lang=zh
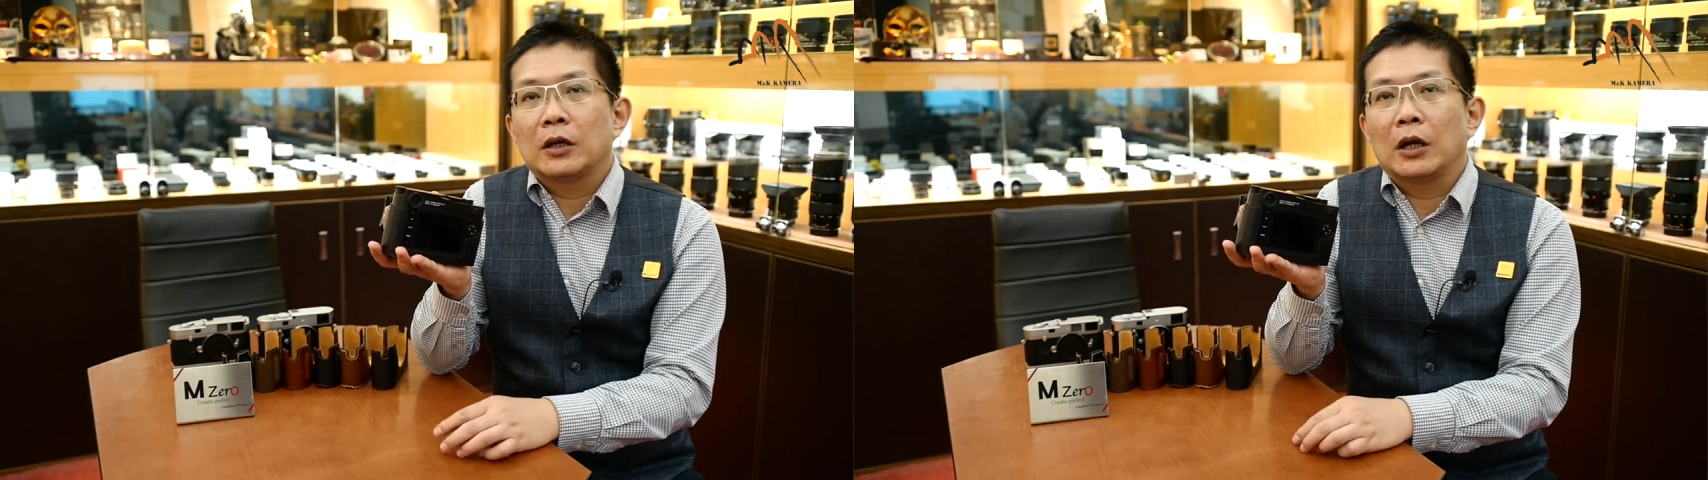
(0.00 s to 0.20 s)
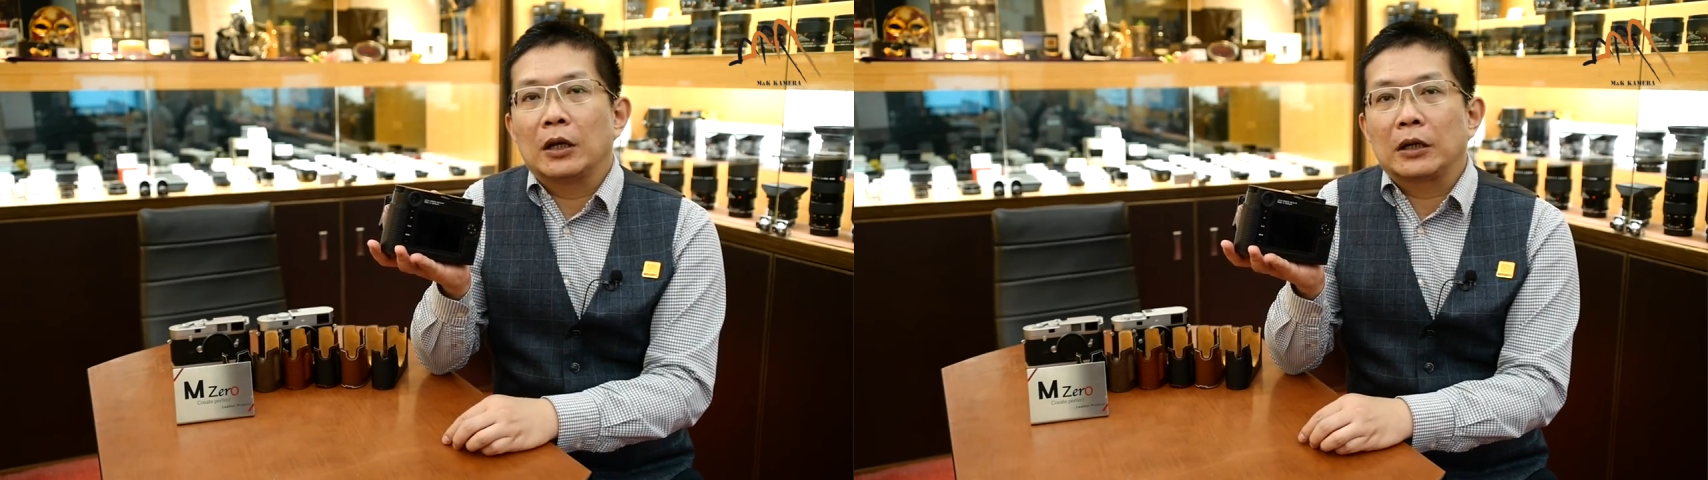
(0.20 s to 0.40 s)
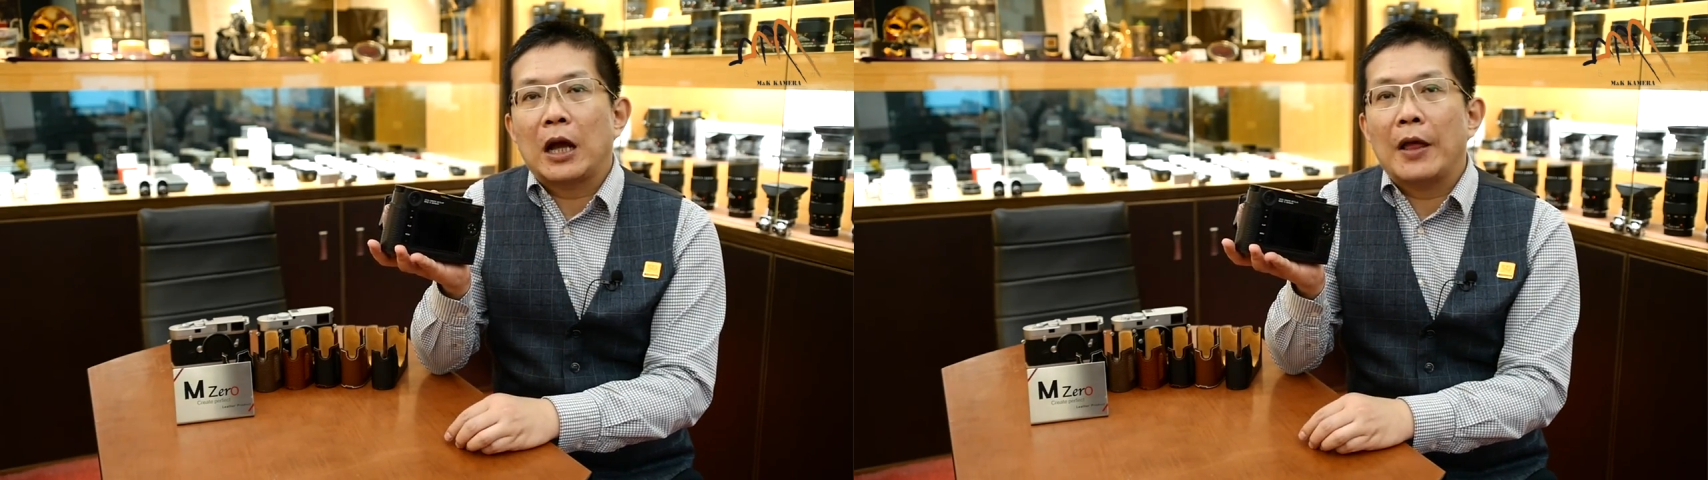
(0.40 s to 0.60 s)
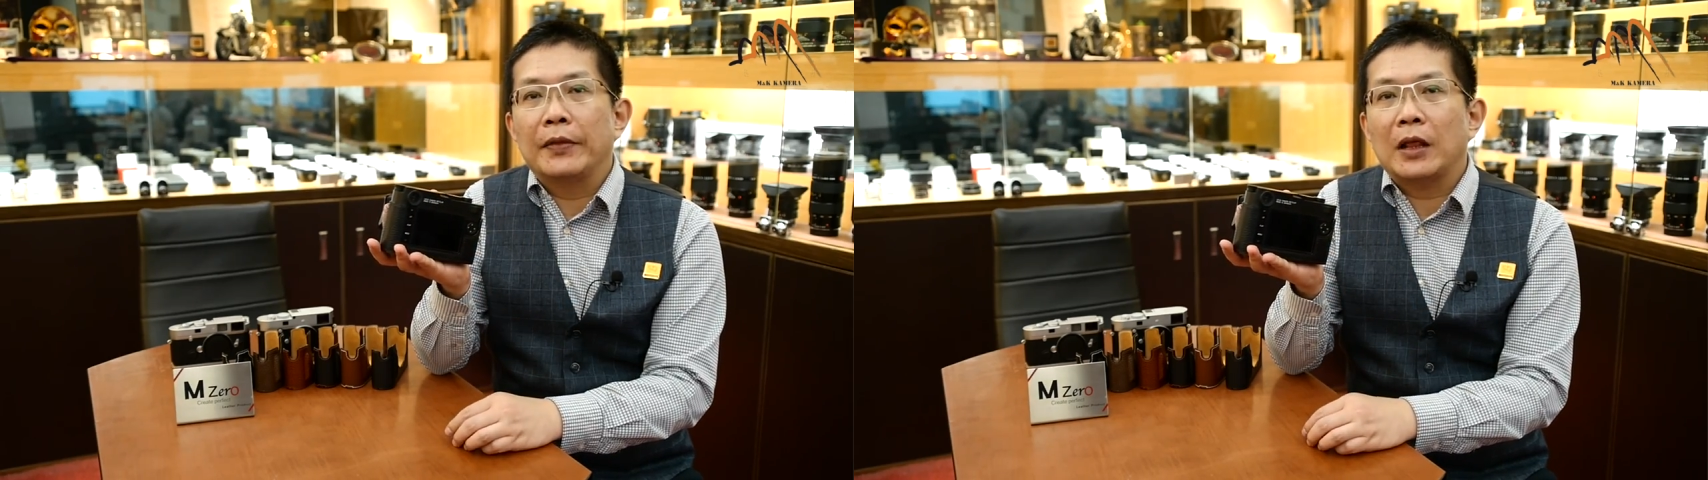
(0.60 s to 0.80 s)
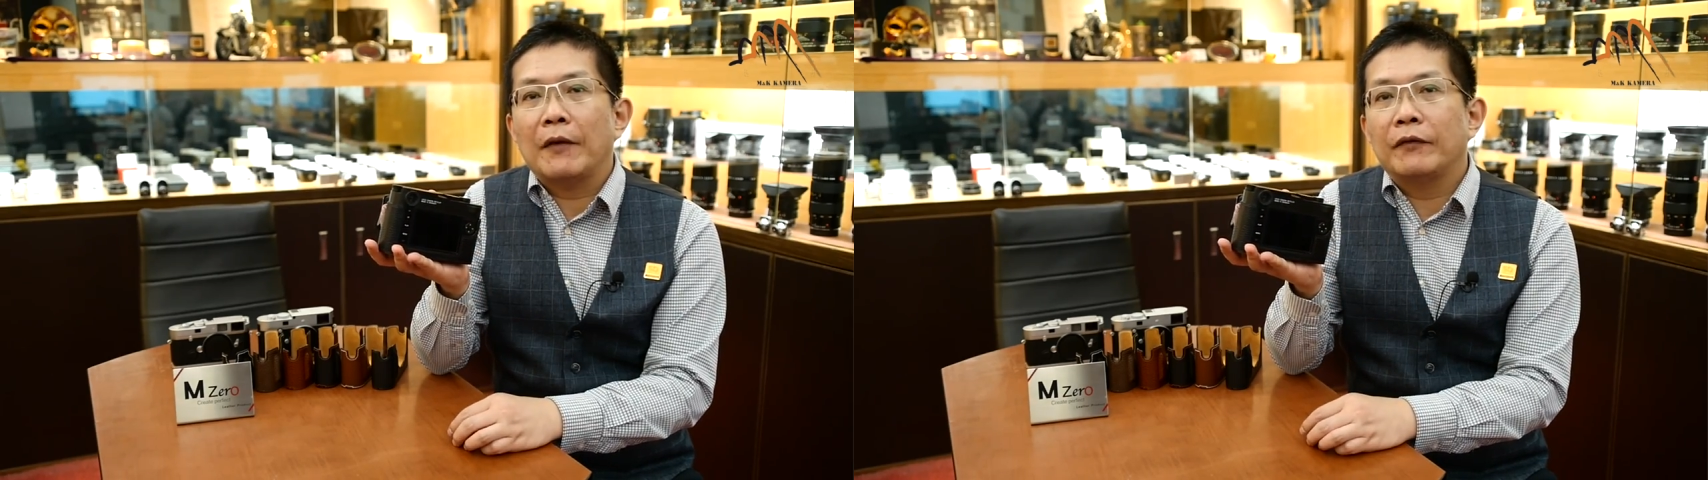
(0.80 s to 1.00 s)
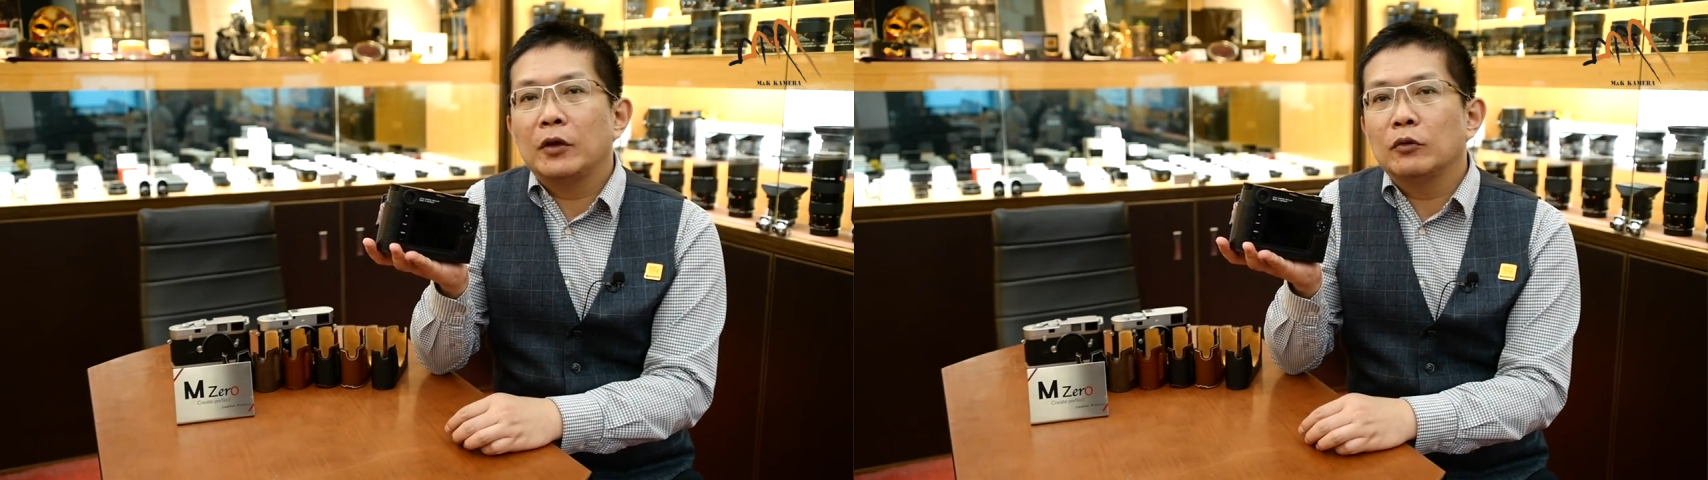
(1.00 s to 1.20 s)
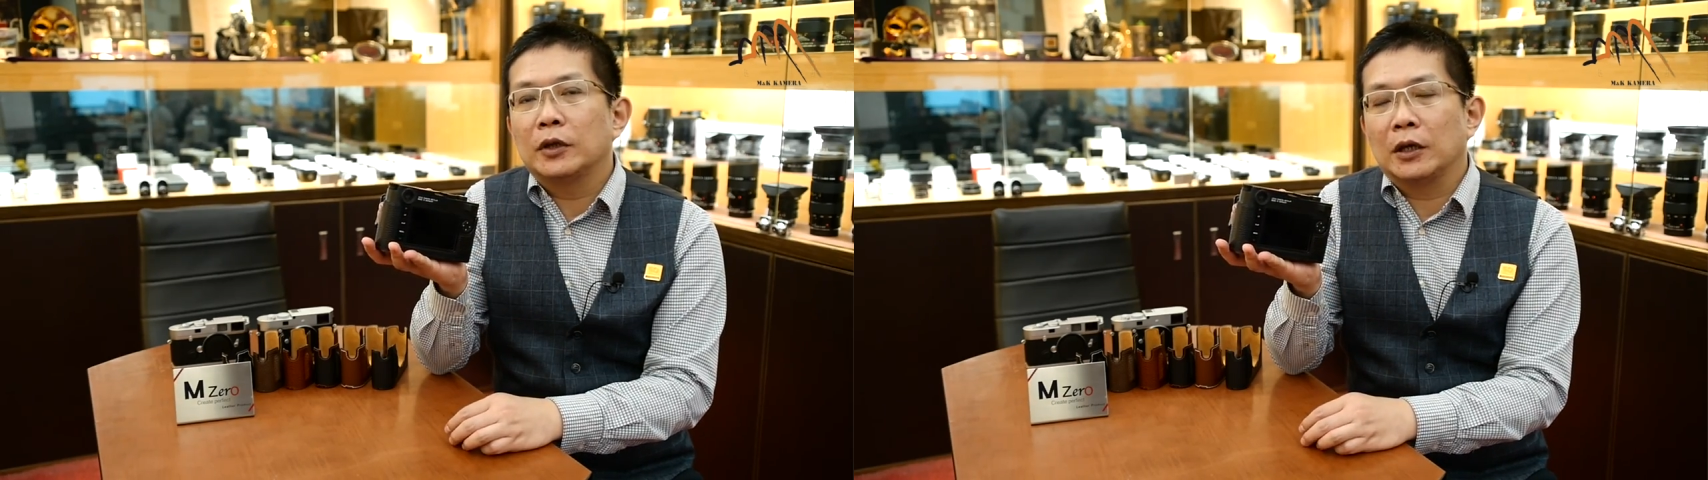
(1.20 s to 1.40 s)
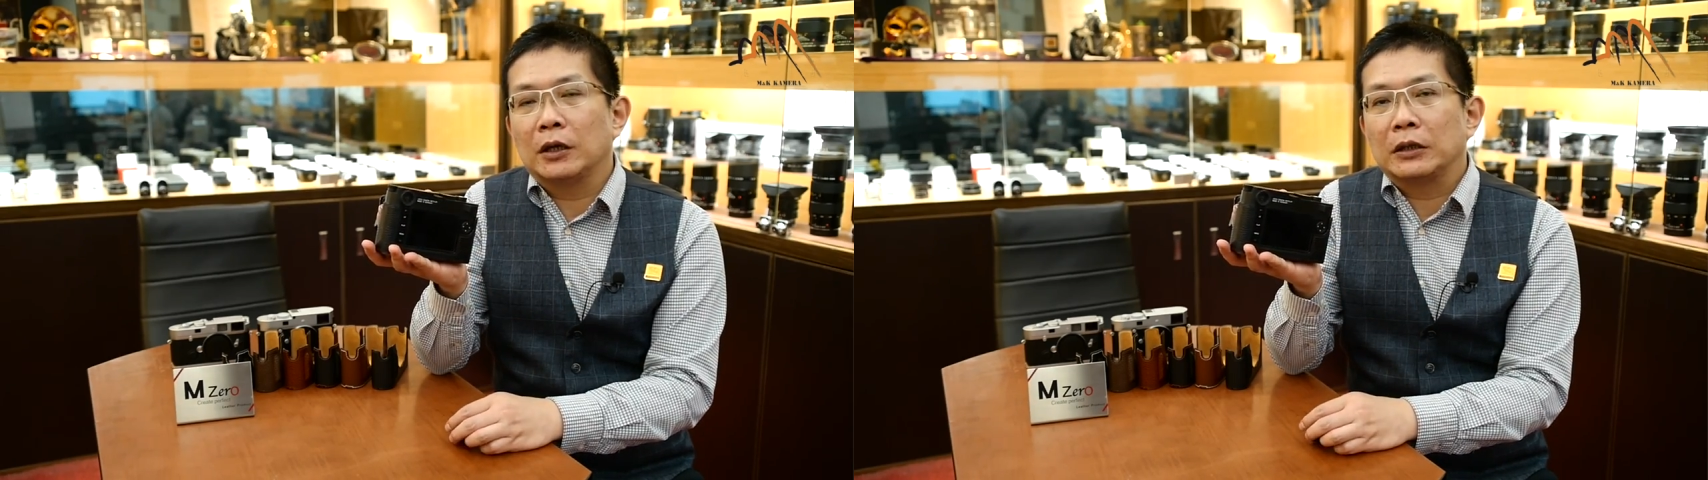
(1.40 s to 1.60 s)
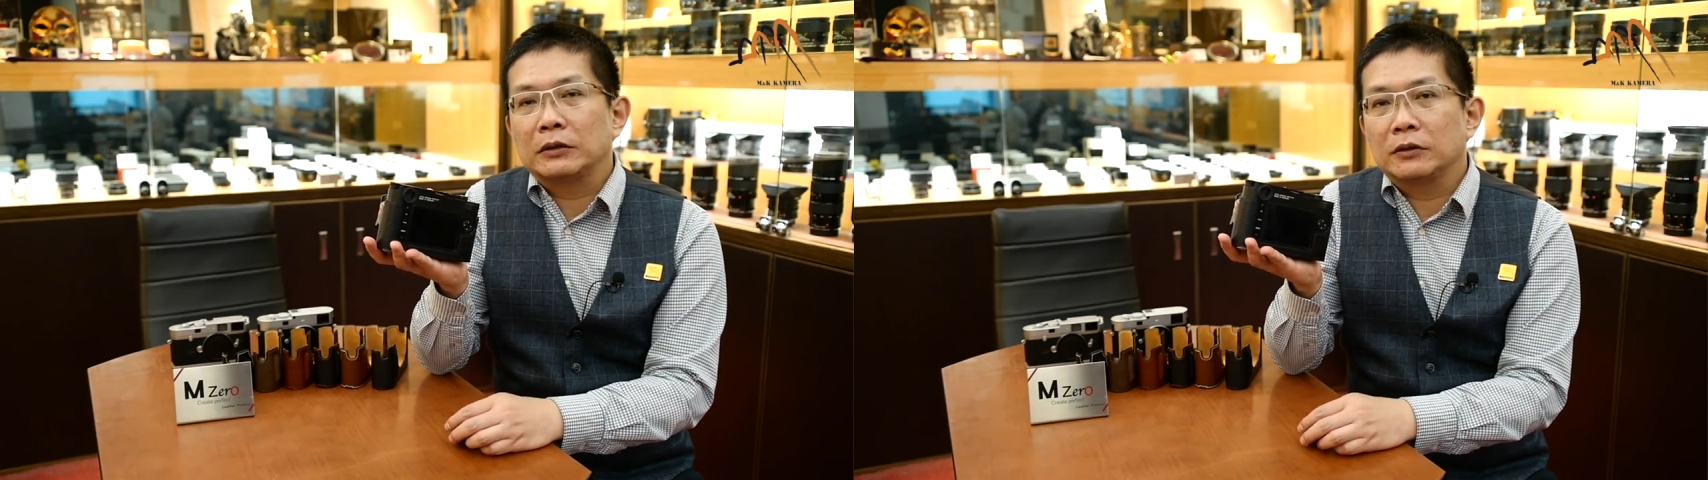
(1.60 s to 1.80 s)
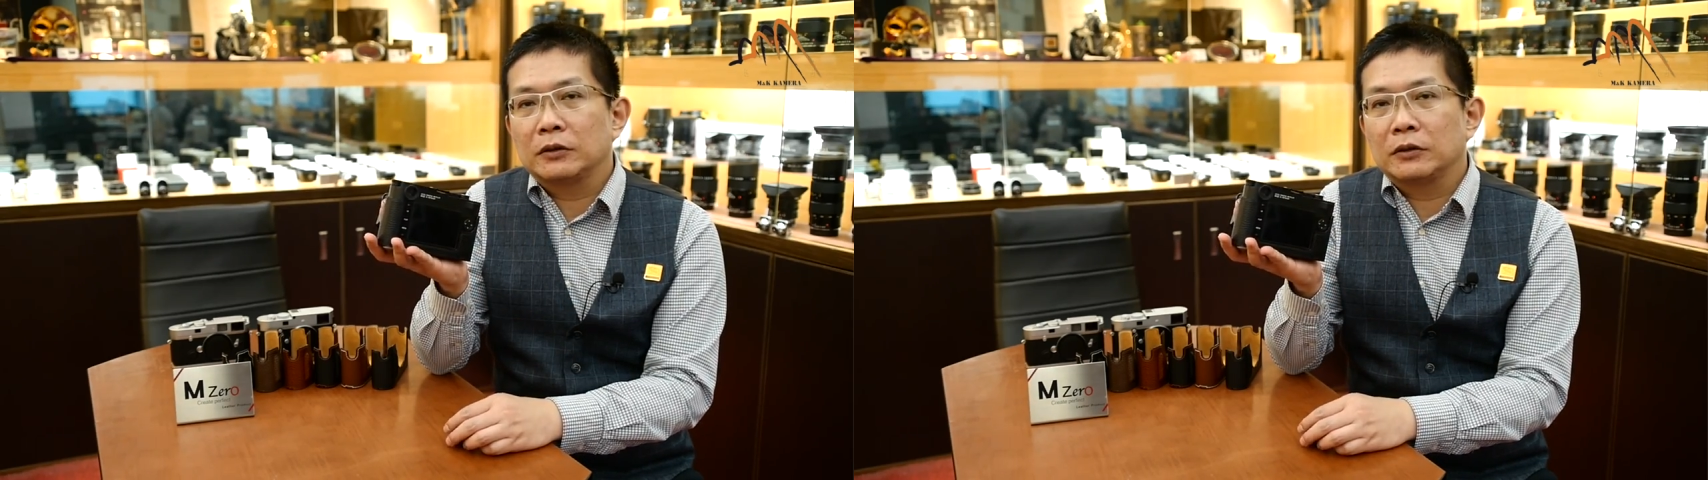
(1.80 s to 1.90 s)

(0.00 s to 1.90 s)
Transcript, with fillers: 呃看 live view 的